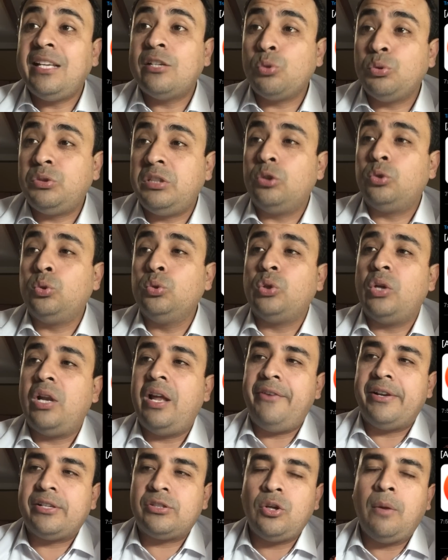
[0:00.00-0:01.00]
este sustituto,
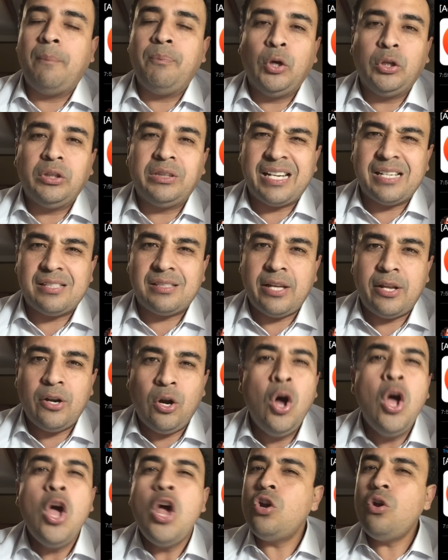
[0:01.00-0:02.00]
la versión
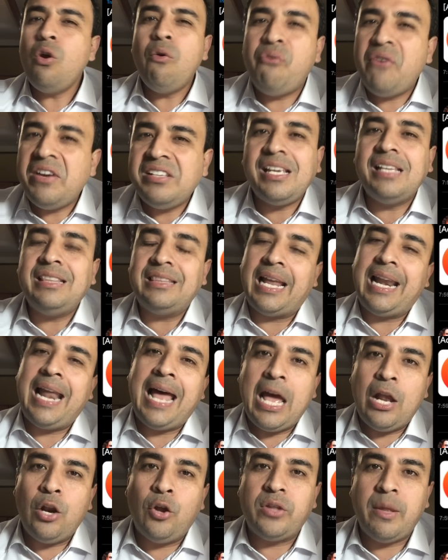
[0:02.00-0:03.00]
2.3.0, no fuese
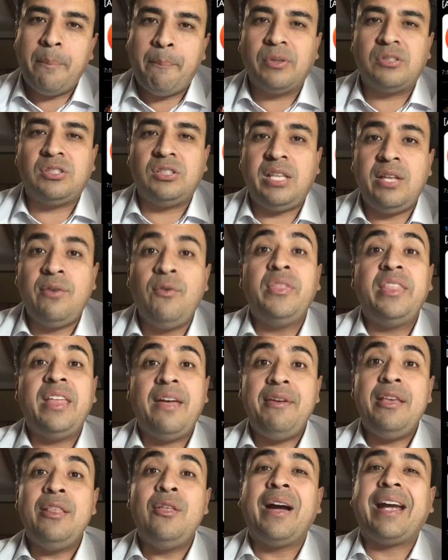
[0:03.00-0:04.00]
instalada en los dispositivos
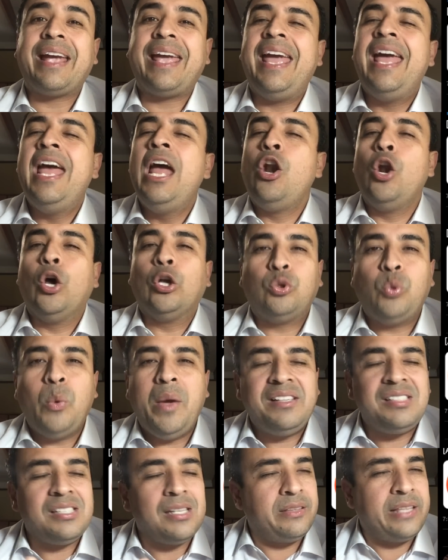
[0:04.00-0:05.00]
debido a que los
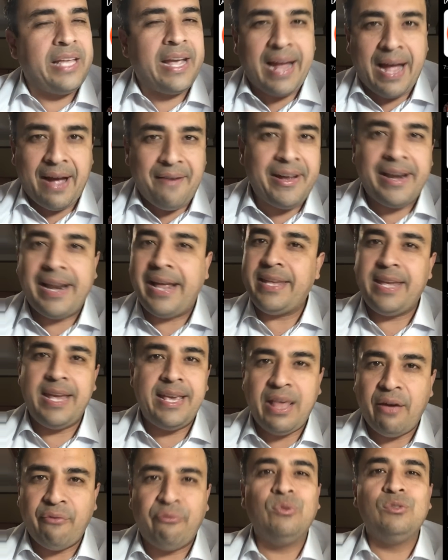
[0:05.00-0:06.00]
tweaks dejaban
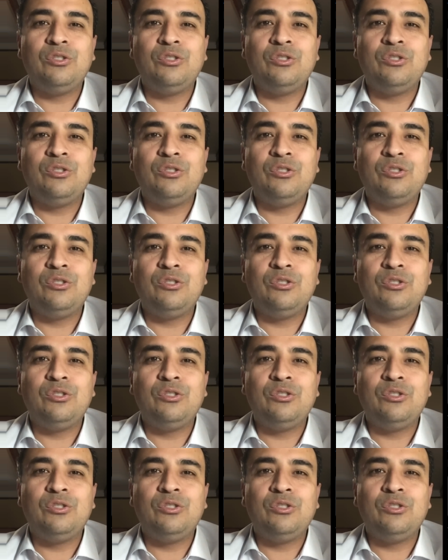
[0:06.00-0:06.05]
allí de